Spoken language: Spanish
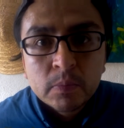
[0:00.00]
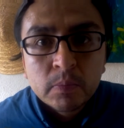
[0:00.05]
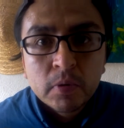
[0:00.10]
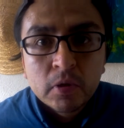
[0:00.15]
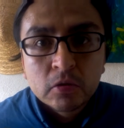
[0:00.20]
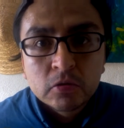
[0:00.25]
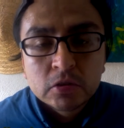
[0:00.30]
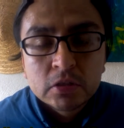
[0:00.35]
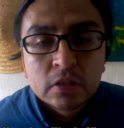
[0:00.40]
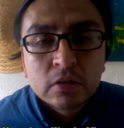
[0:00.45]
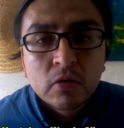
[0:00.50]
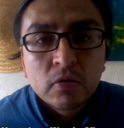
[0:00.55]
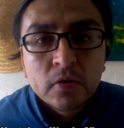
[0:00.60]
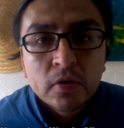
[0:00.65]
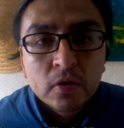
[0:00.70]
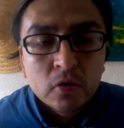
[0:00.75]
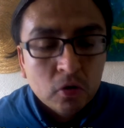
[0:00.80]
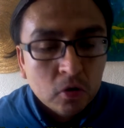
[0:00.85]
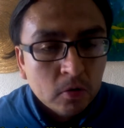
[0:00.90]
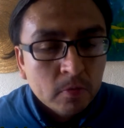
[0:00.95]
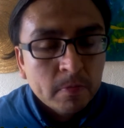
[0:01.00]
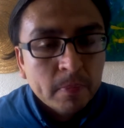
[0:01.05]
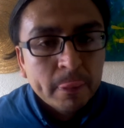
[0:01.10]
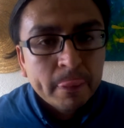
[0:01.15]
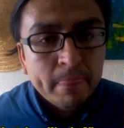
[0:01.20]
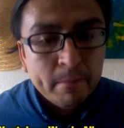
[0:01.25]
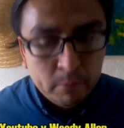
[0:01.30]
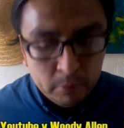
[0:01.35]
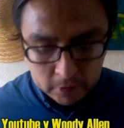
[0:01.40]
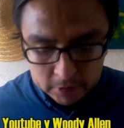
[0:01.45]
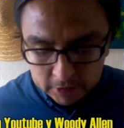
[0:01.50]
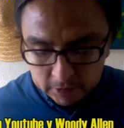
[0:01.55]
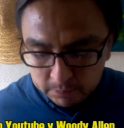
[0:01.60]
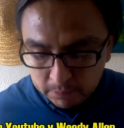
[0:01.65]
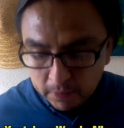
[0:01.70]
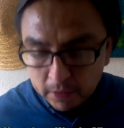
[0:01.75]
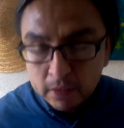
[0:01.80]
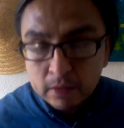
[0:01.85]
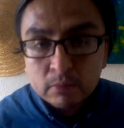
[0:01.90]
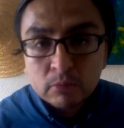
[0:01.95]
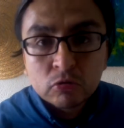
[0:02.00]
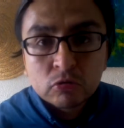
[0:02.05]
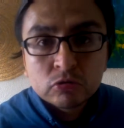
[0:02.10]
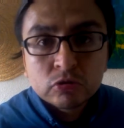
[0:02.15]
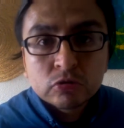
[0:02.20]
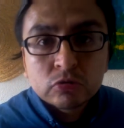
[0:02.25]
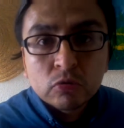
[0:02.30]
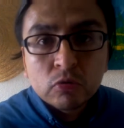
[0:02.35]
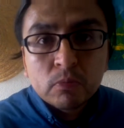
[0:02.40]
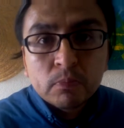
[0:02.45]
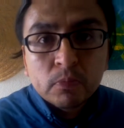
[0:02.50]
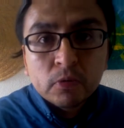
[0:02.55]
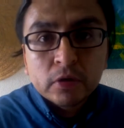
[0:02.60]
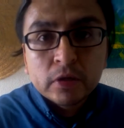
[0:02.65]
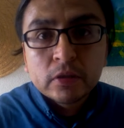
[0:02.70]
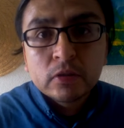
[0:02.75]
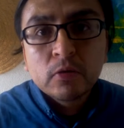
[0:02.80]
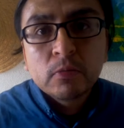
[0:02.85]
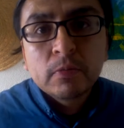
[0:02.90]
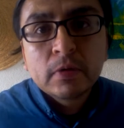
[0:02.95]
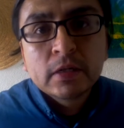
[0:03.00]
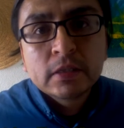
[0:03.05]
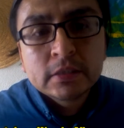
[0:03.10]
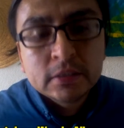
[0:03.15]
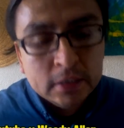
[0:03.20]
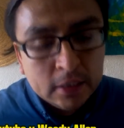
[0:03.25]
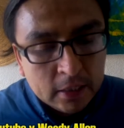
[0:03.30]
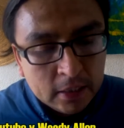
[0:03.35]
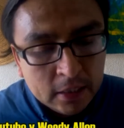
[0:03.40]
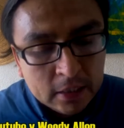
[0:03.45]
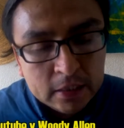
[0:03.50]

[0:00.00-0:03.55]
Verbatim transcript: Pero si no llegó, pues esperamos un poquito más.